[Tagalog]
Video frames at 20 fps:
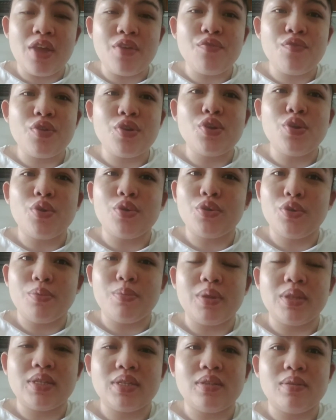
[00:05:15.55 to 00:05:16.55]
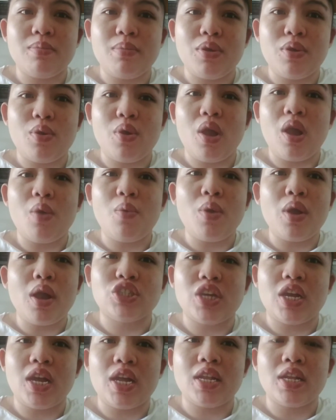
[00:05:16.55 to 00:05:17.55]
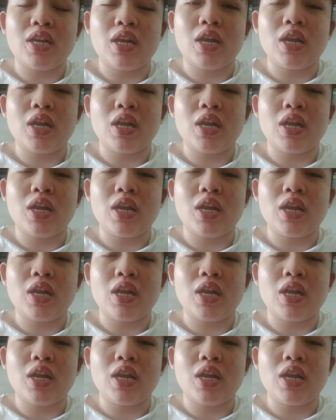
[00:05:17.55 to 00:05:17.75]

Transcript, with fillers: Every documents na merong hawak ka, ah.